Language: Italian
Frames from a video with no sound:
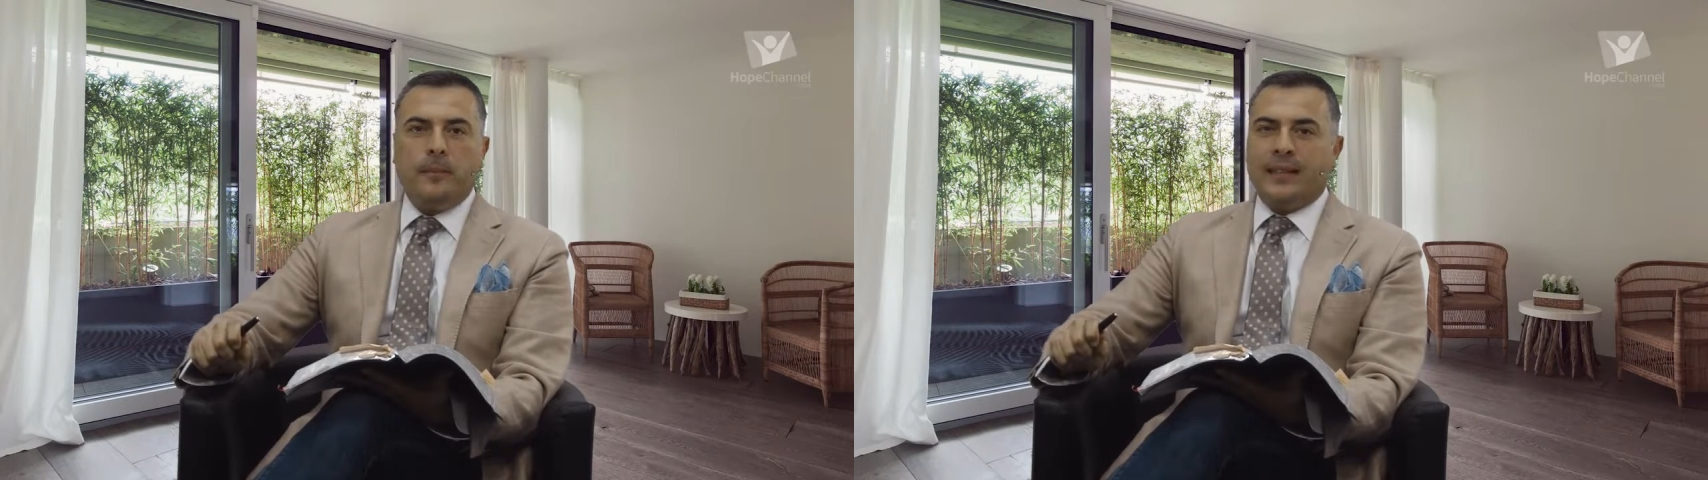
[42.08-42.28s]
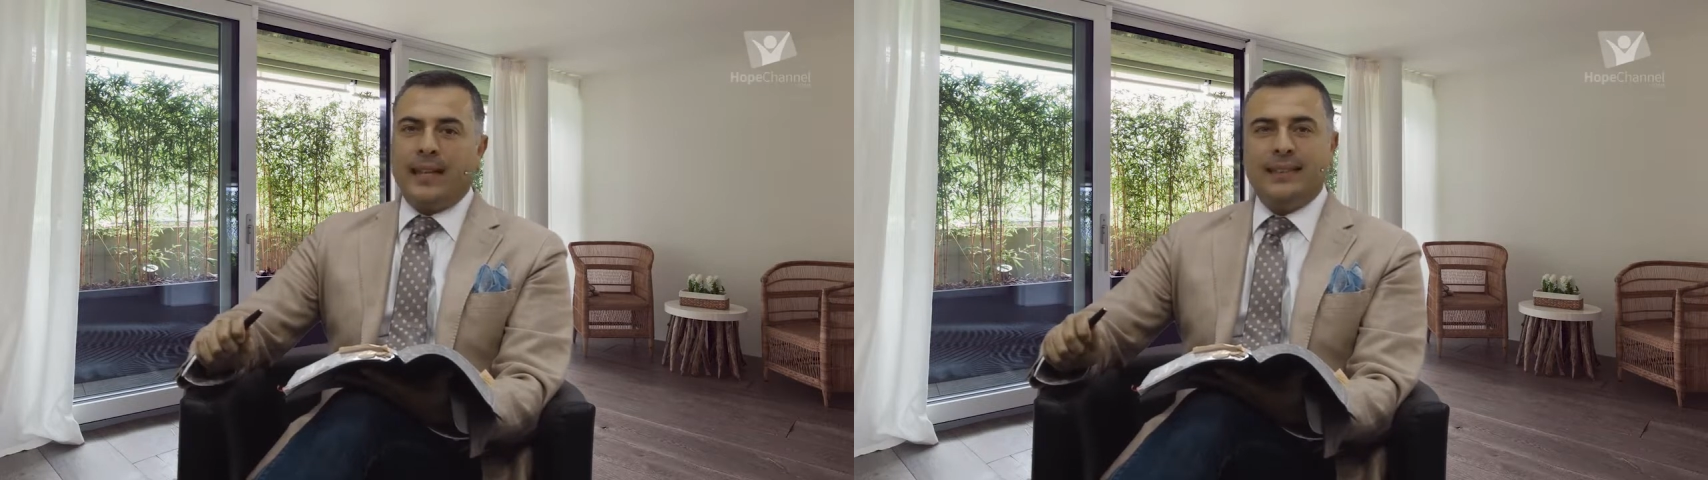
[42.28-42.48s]

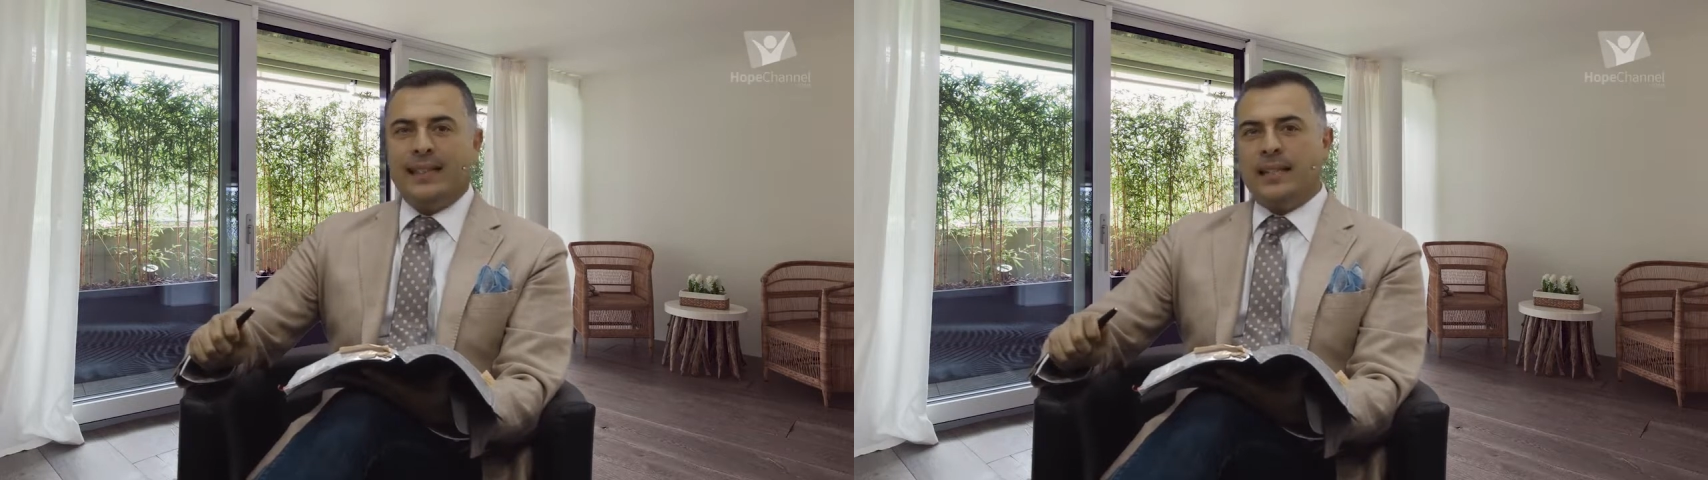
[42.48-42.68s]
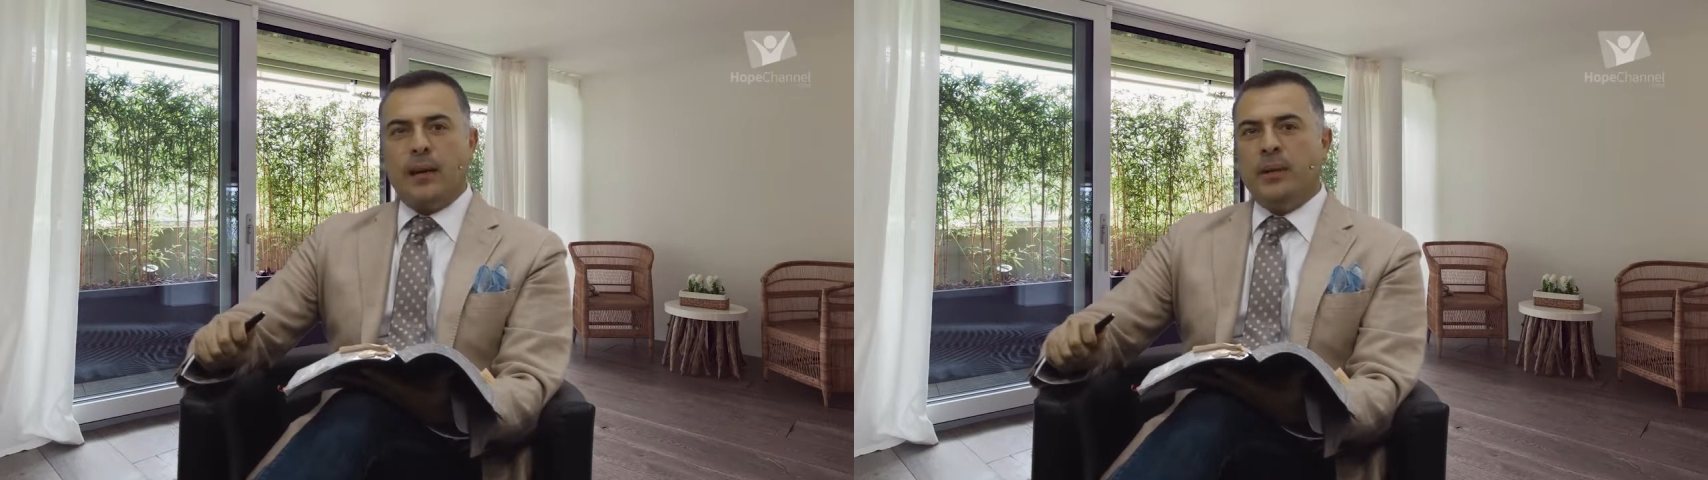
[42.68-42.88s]

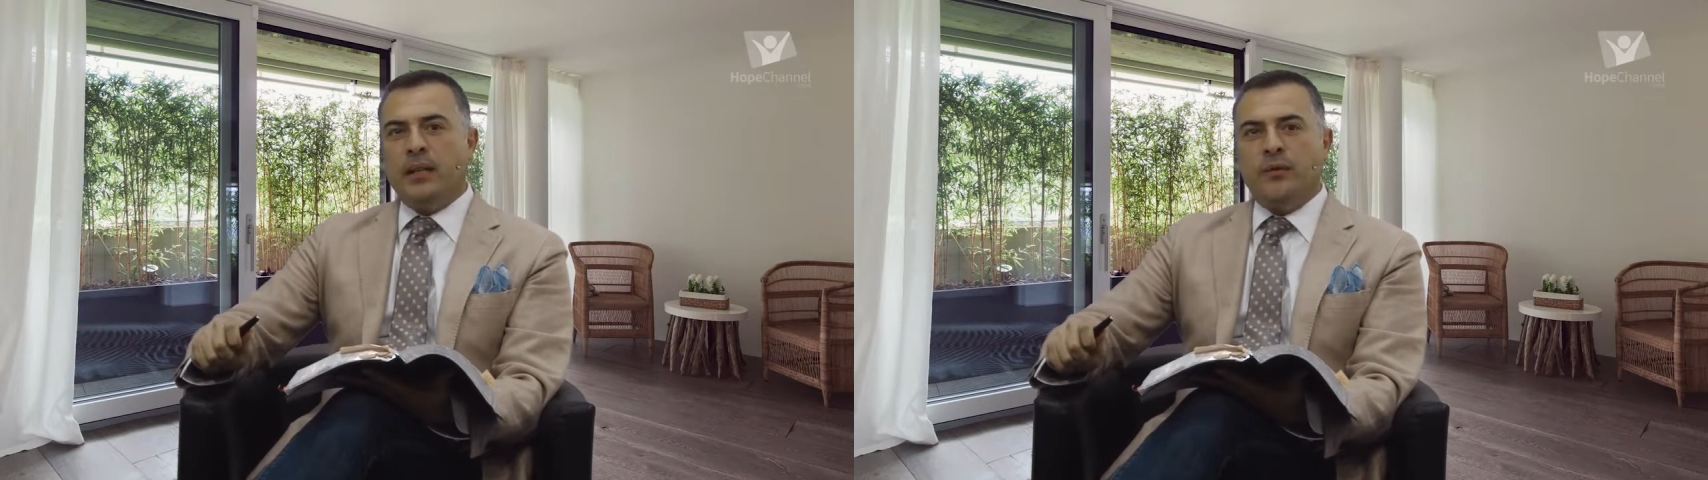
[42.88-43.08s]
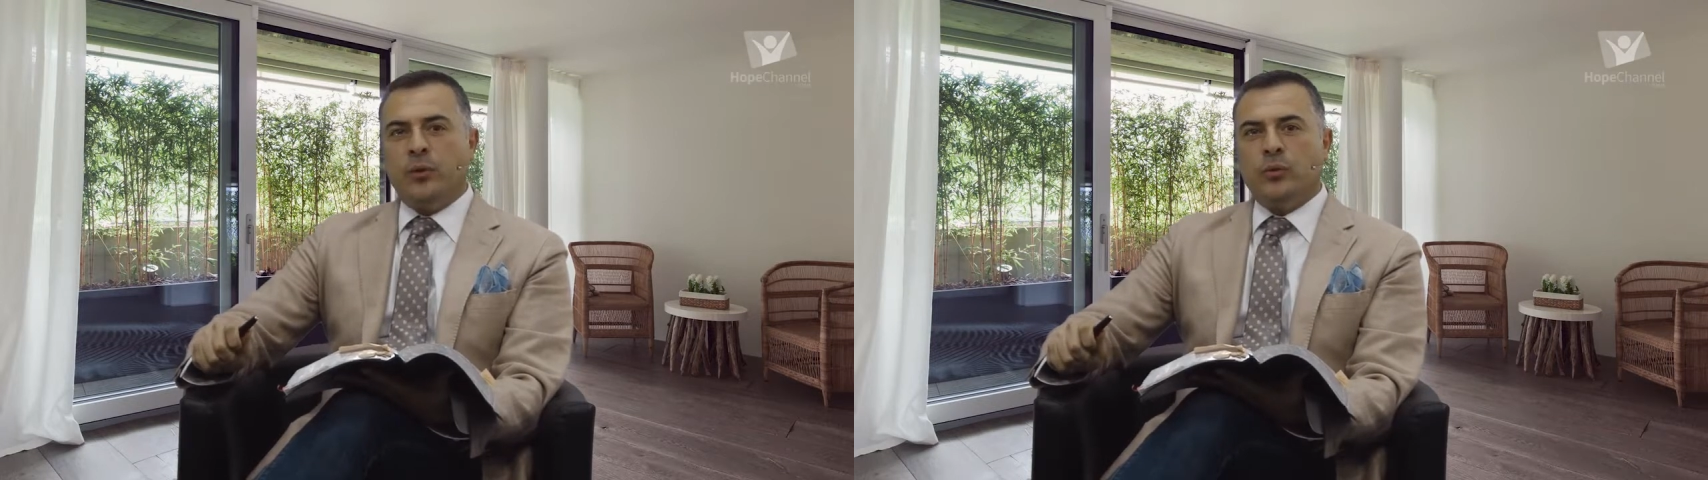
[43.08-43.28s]
tanta sabbia
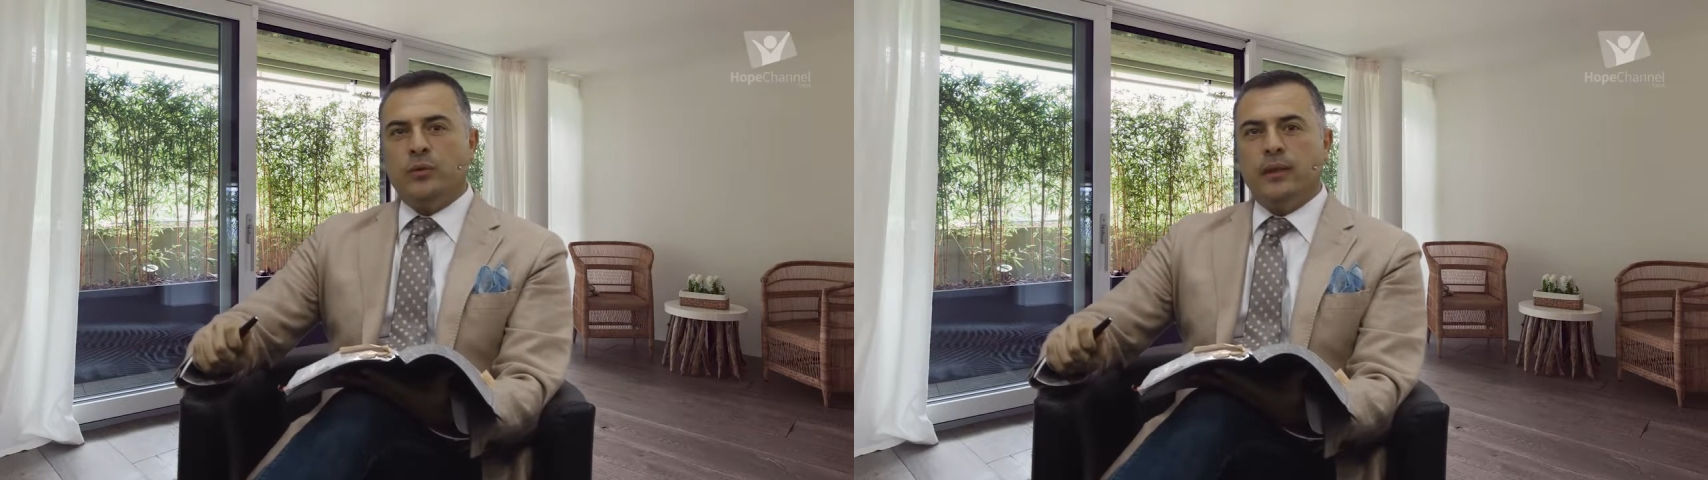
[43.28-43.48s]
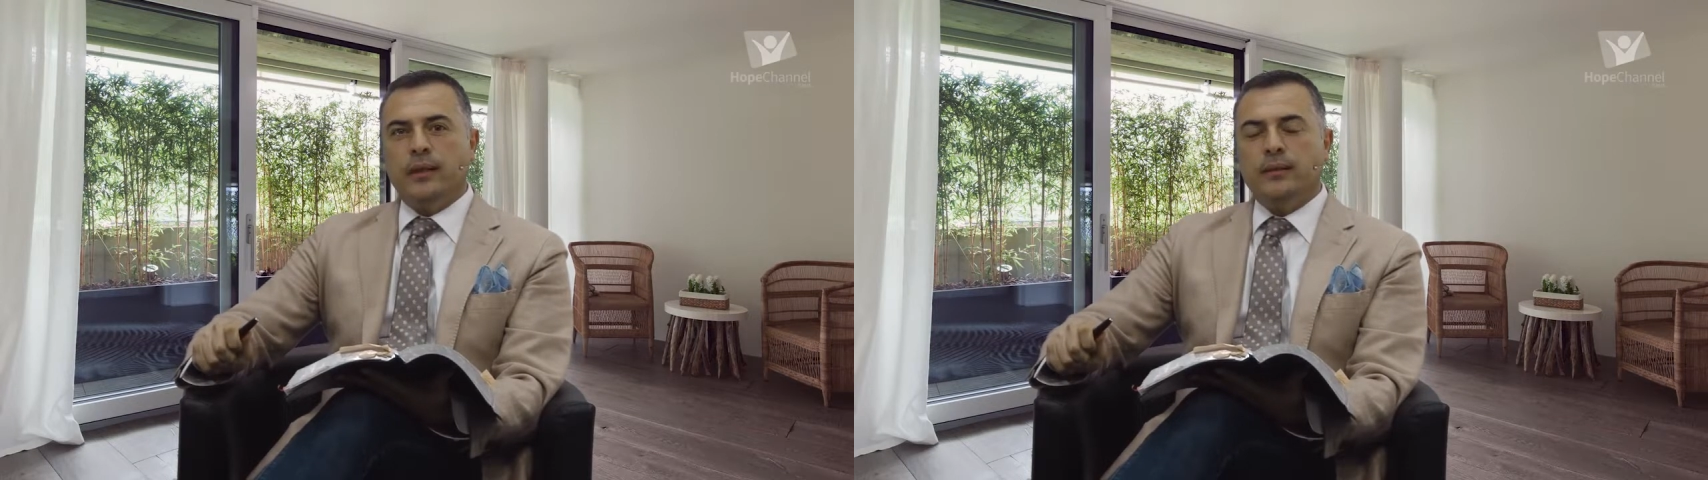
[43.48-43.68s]
di
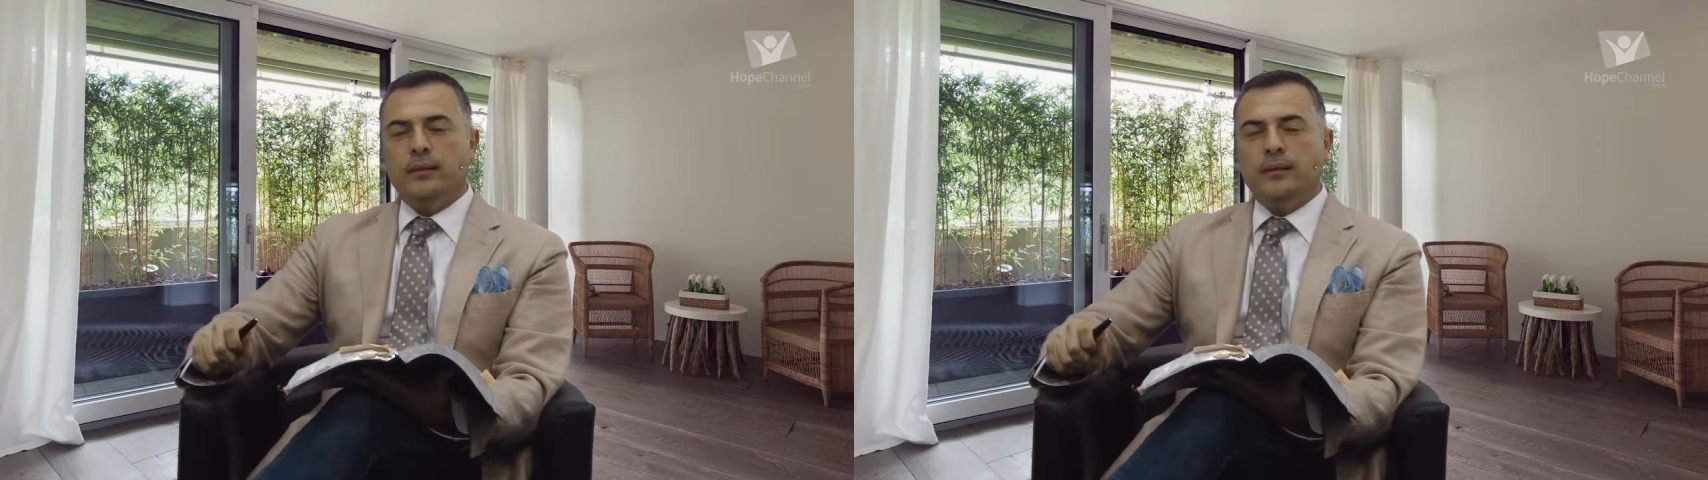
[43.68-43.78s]
fronte.